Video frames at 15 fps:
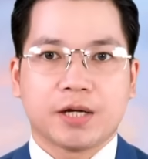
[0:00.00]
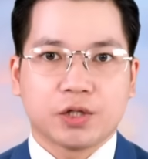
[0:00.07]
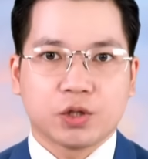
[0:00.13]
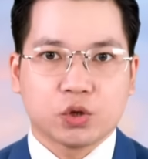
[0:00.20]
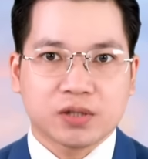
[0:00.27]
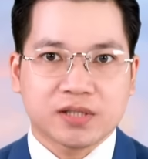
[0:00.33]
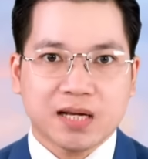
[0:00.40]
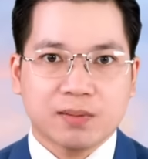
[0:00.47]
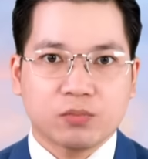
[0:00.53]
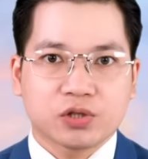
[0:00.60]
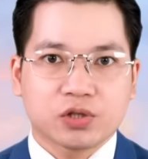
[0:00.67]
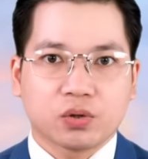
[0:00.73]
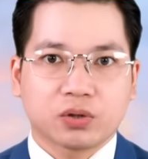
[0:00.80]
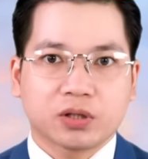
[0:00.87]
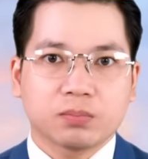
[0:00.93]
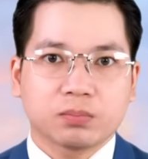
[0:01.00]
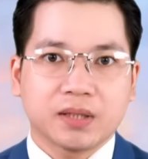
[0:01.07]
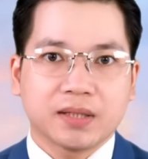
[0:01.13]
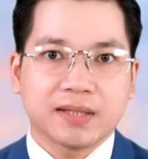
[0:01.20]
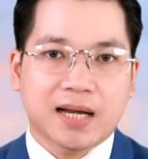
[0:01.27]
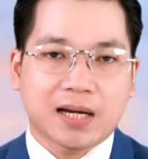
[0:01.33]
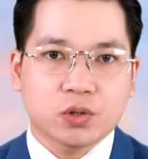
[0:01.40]
Chuyển sang một số thông
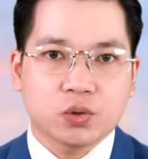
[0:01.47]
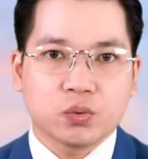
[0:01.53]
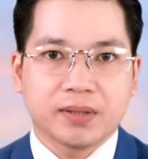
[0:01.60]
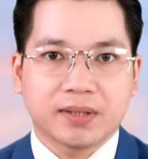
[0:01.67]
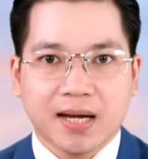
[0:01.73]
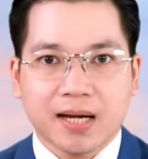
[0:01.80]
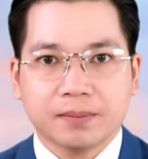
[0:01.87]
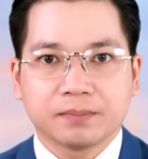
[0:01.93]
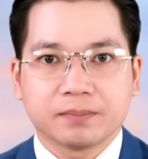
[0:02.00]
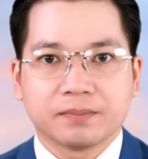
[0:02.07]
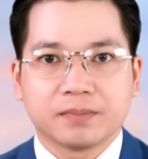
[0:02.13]
tin đáng chú ý khác.